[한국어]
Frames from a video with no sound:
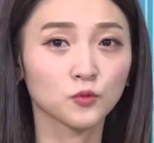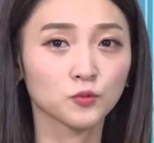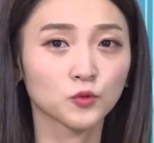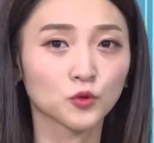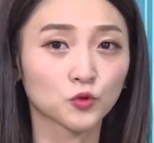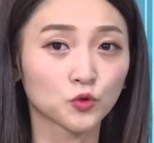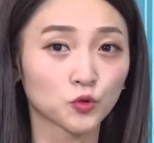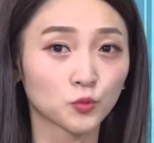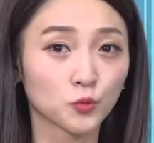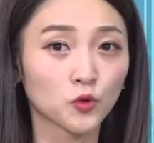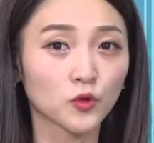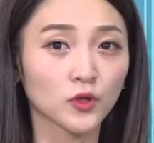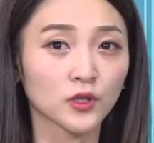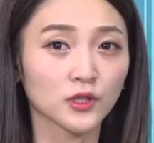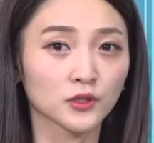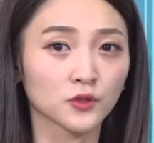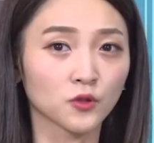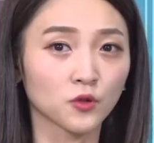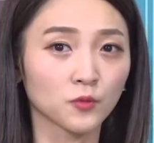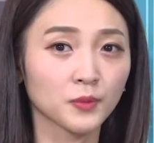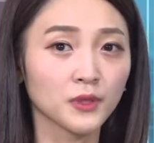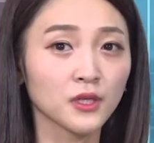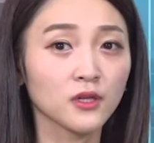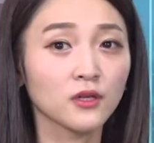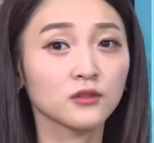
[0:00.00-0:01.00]
좀 더
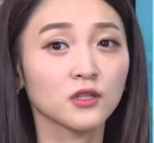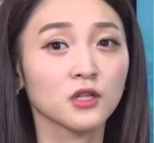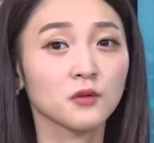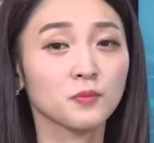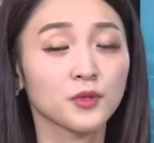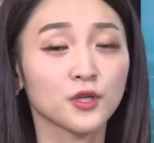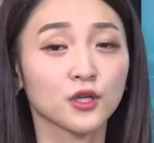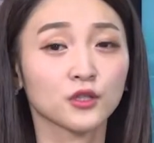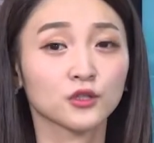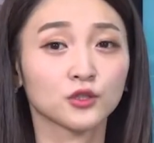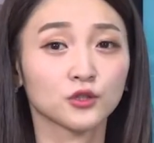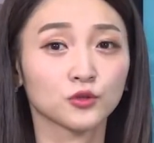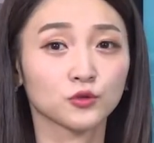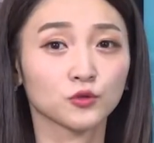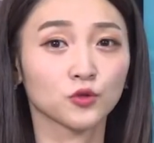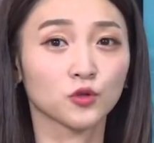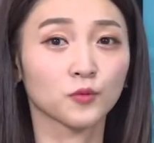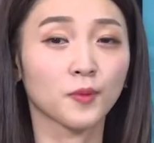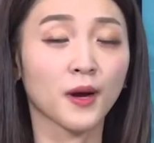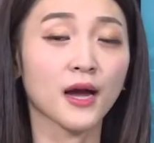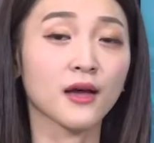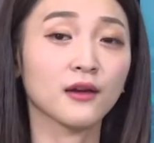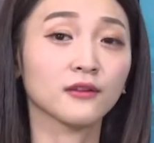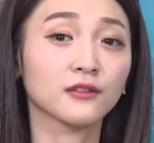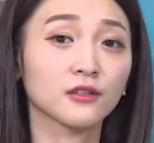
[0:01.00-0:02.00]
주목해서 필라델피아 지수를
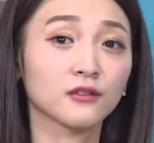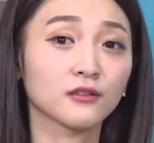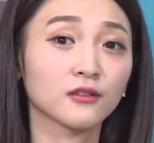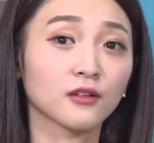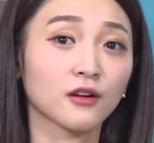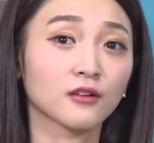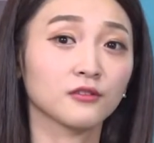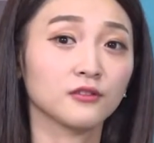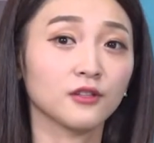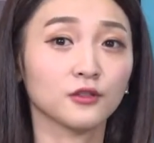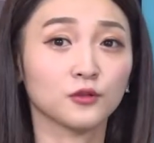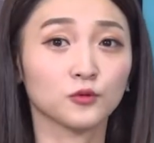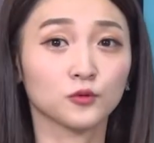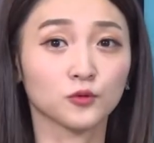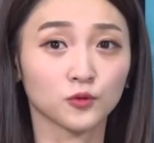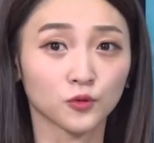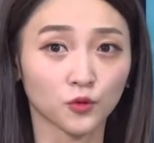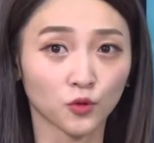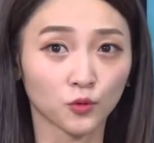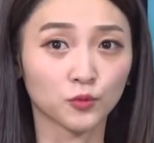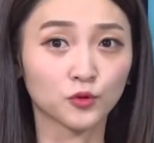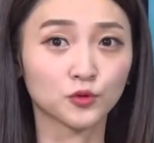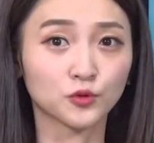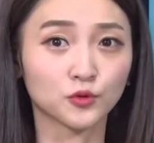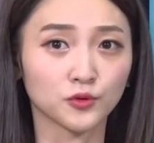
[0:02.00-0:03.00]
봐야 된다는 얘기도
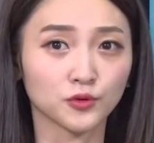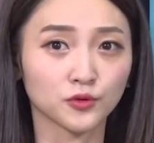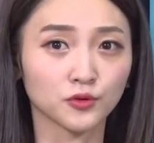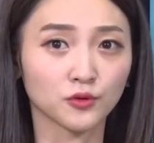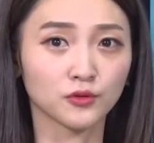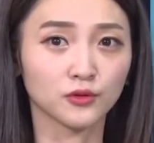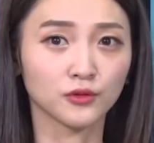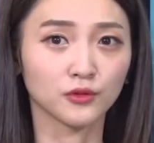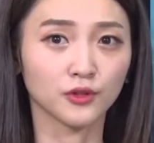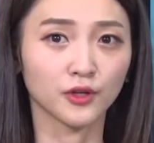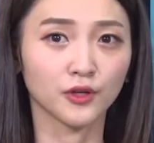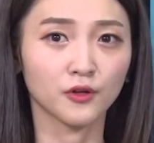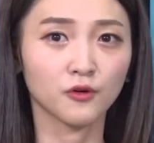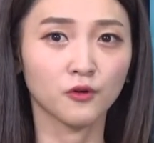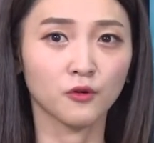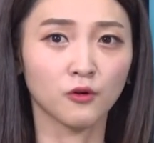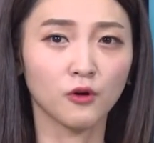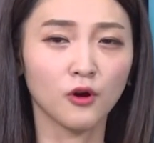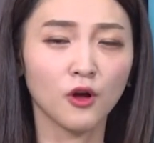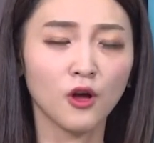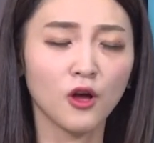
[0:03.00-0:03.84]
들어볼 수 있었는데요.